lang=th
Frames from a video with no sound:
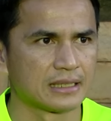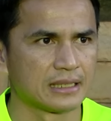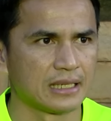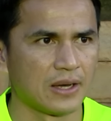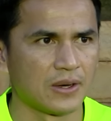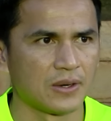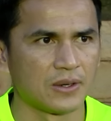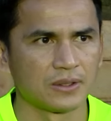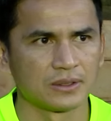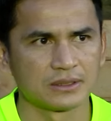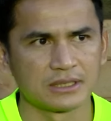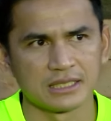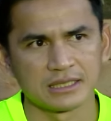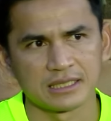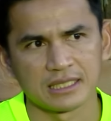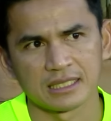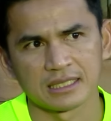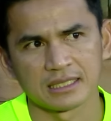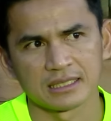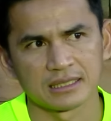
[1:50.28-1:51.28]
เราจ
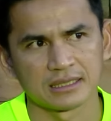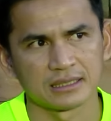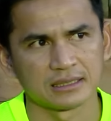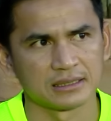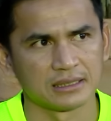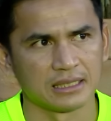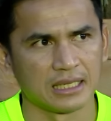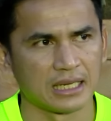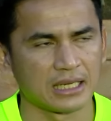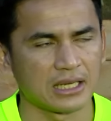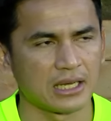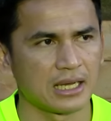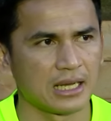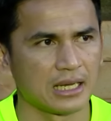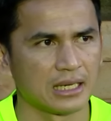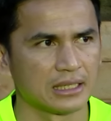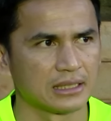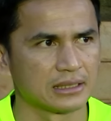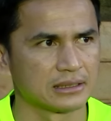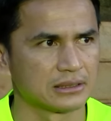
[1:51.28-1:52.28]
ริงๆนะก็
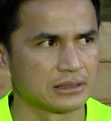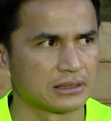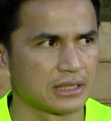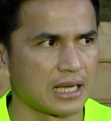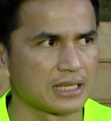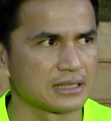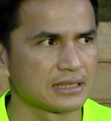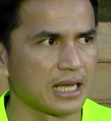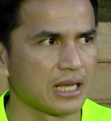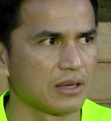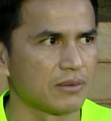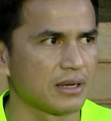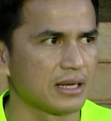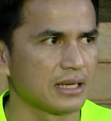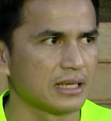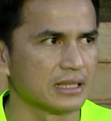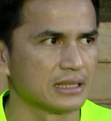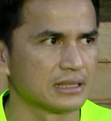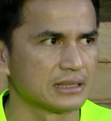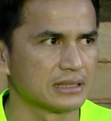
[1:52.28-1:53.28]
ตั้งใจว่า
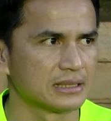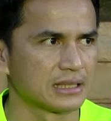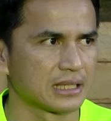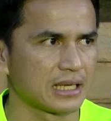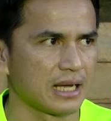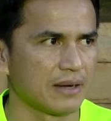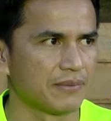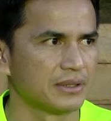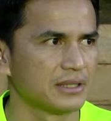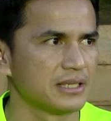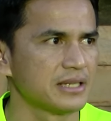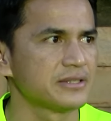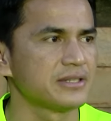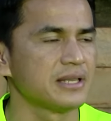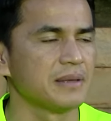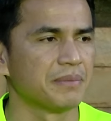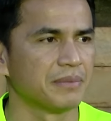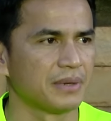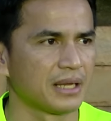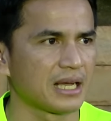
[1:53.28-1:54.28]
จะกลับวันที่
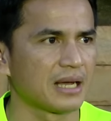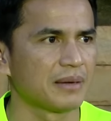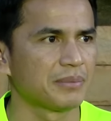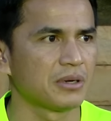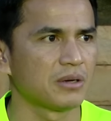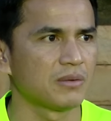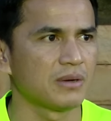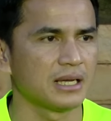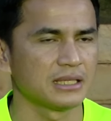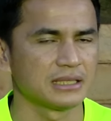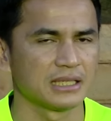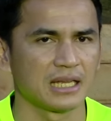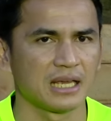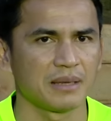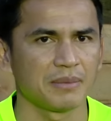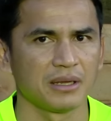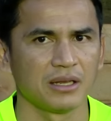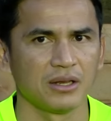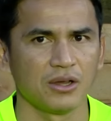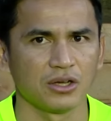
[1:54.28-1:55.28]
10นะครับเพราะว่าจะได้
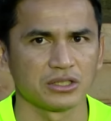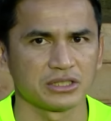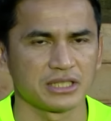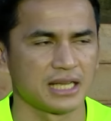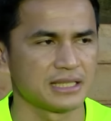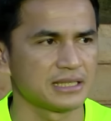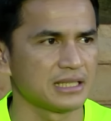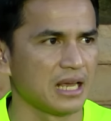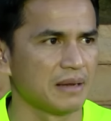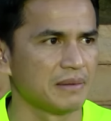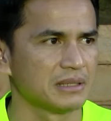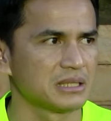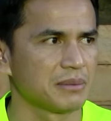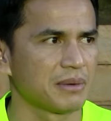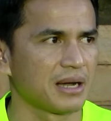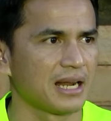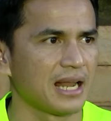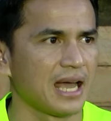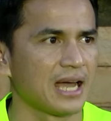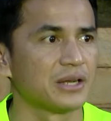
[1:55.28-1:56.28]
ไปลองใช้สนามราช
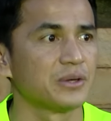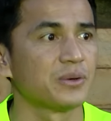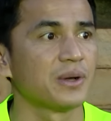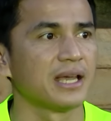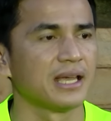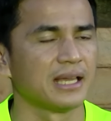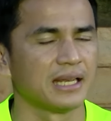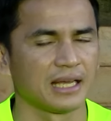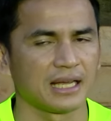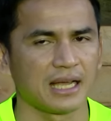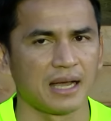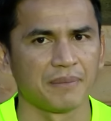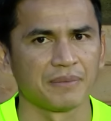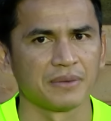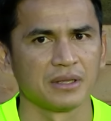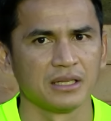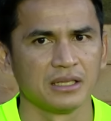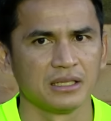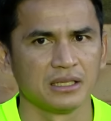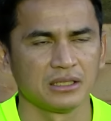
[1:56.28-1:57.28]
มังคลาด้วยนะครับ
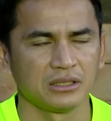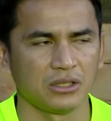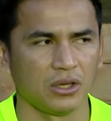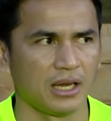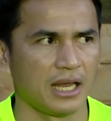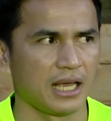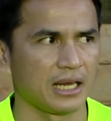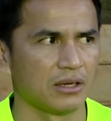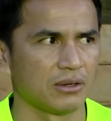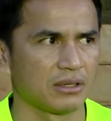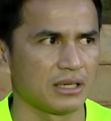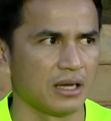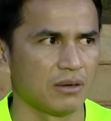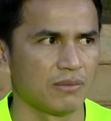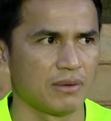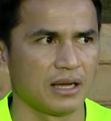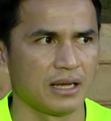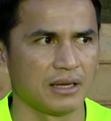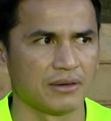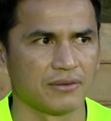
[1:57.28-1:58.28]
ตอนแรกเรากล่าว
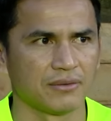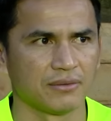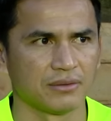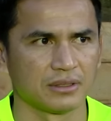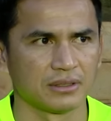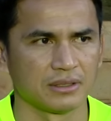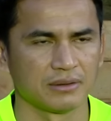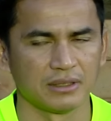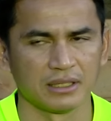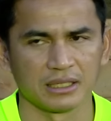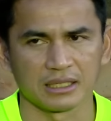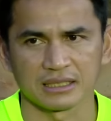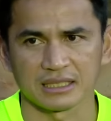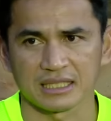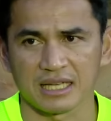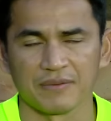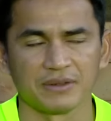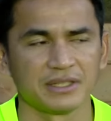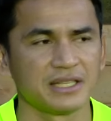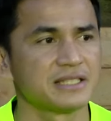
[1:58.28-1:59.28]
ว่าจะ
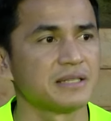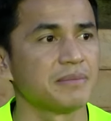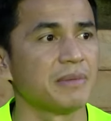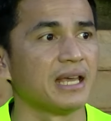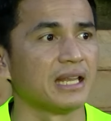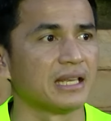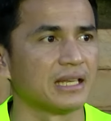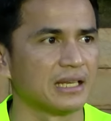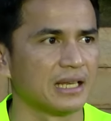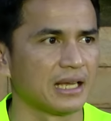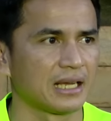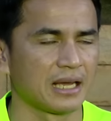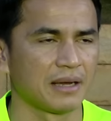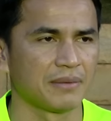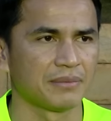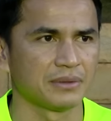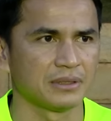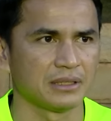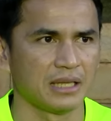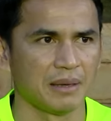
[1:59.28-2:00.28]
กลับวันที่11นะครั
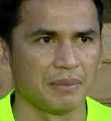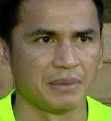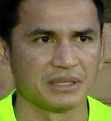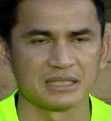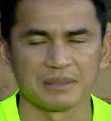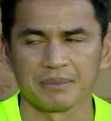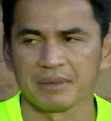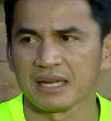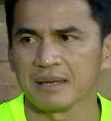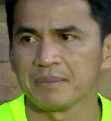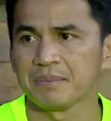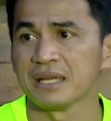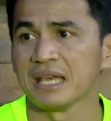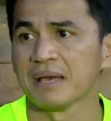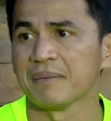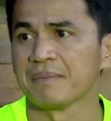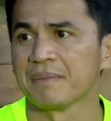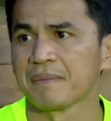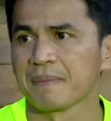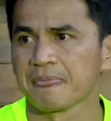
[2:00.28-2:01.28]
บแต่มันจะไม่ได้เปรี
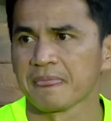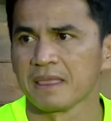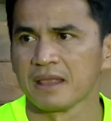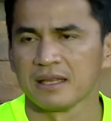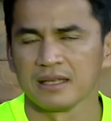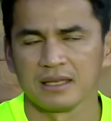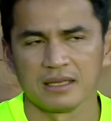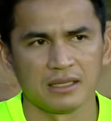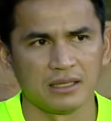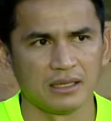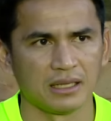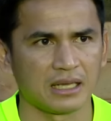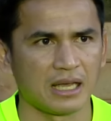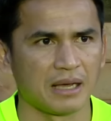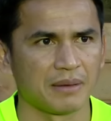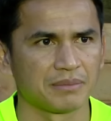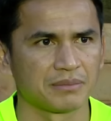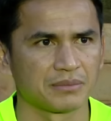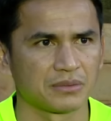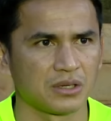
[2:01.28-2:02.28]
ยบนะค
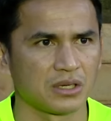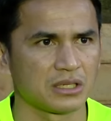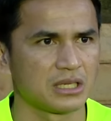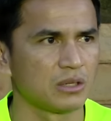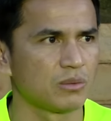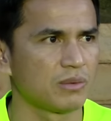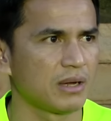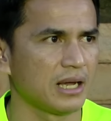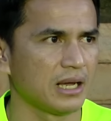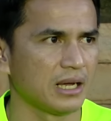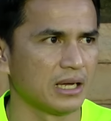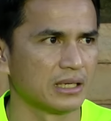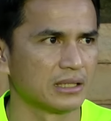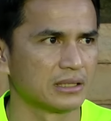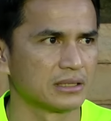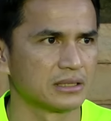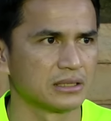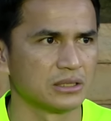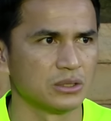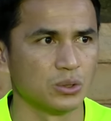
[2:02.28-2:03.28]
รับก็คิดว่า
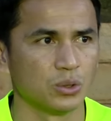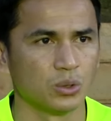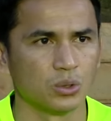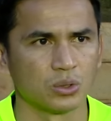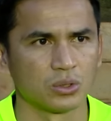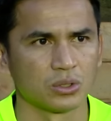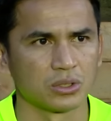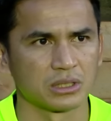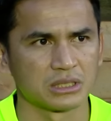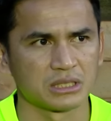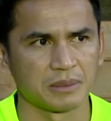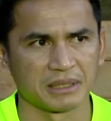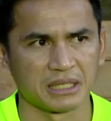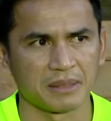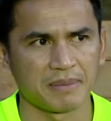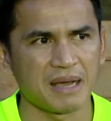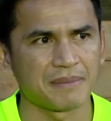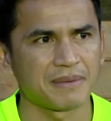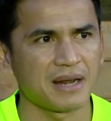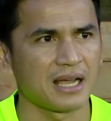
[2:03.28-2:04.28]
ดูสมรรถ
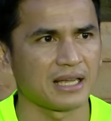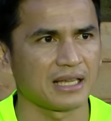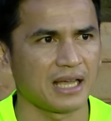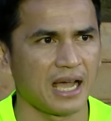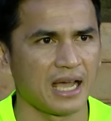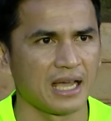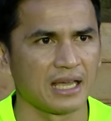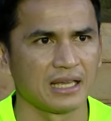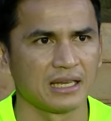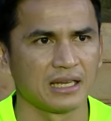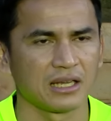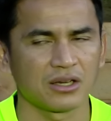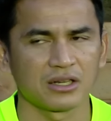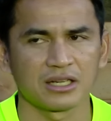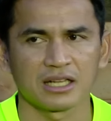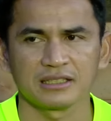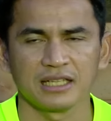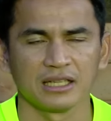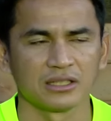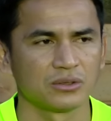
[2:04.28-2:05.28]
ภาพร่างกาย แล้วก็
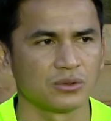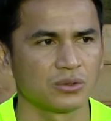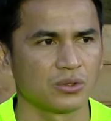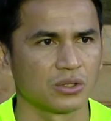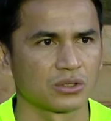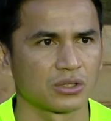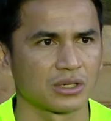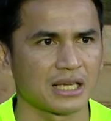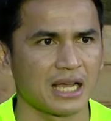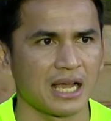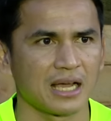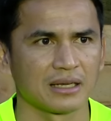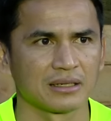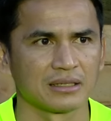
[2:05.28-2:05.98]
นักเตะทุกคนค่อนข้าง